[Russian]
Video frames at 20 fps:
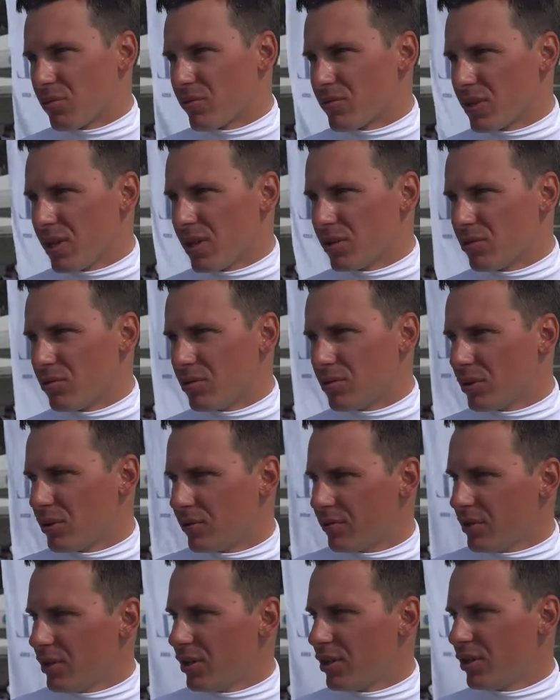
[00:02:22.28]
мой взгляд, гонки
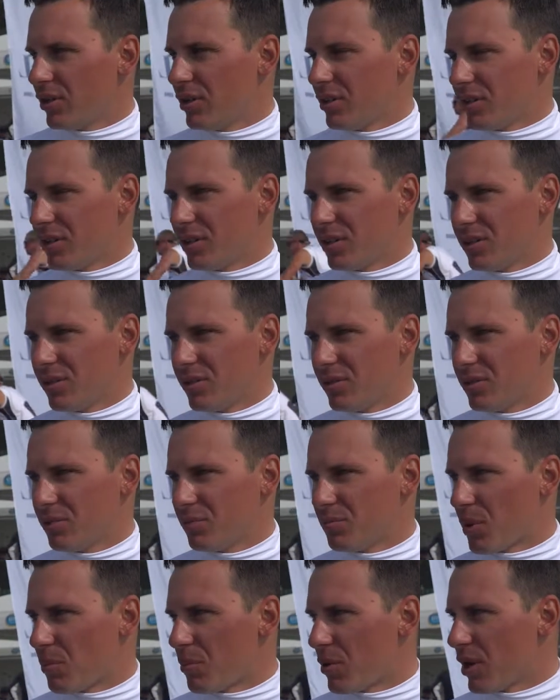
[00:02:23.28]
в лиге, они
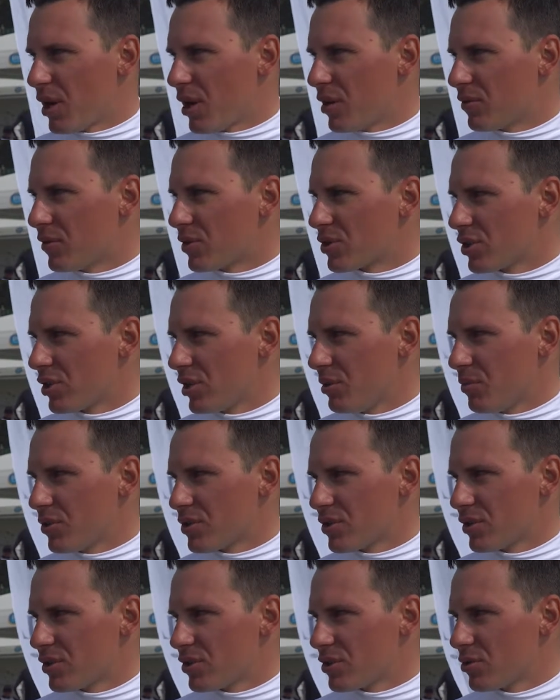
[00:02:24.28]
помогают нашей
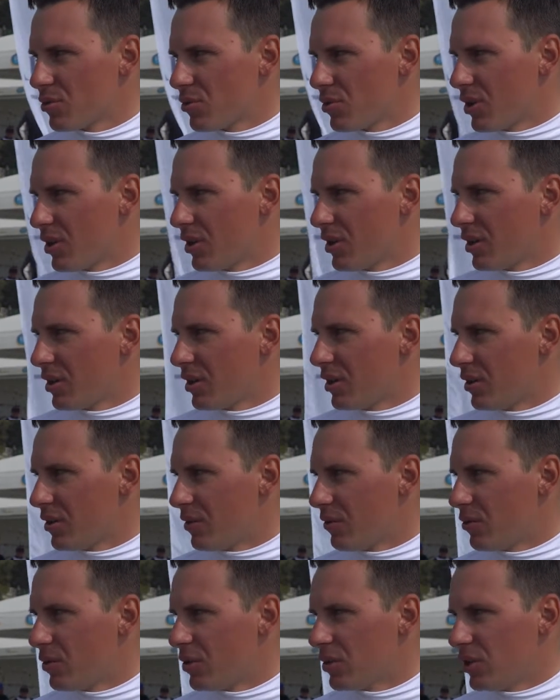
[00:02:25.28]
олимпийской истории,
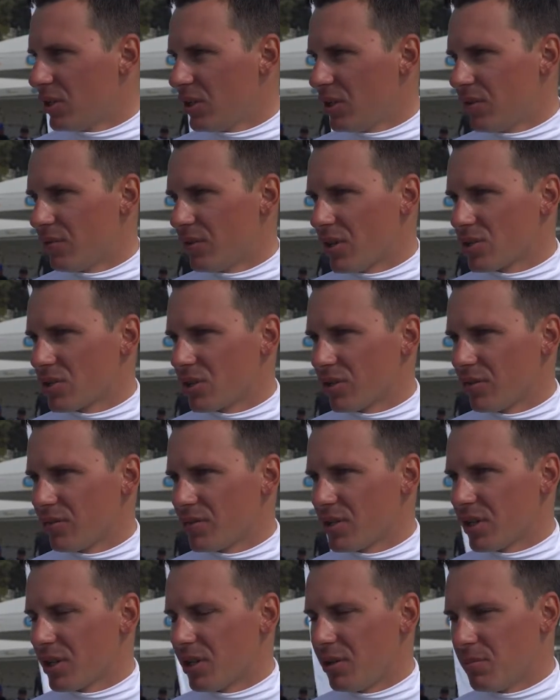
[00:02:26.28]
вот, и в наших
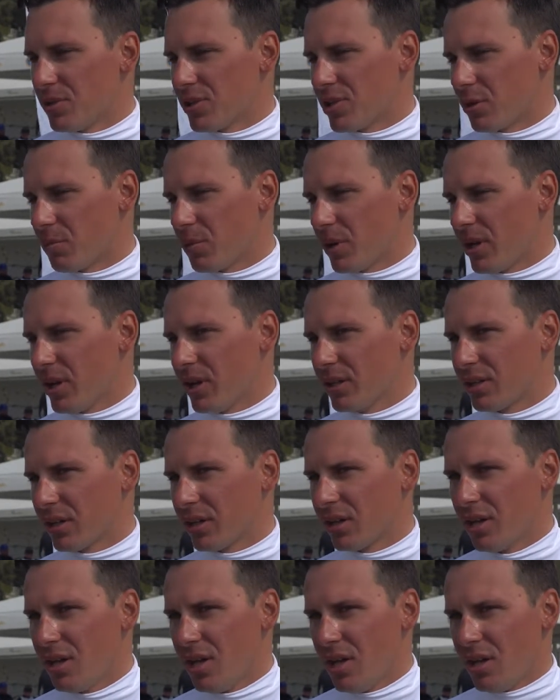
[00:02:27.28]
всех олимпийских
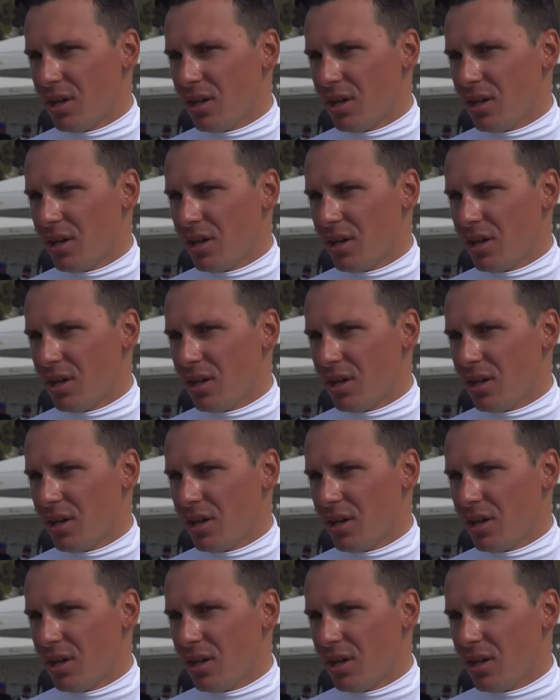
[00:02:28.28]
проектах.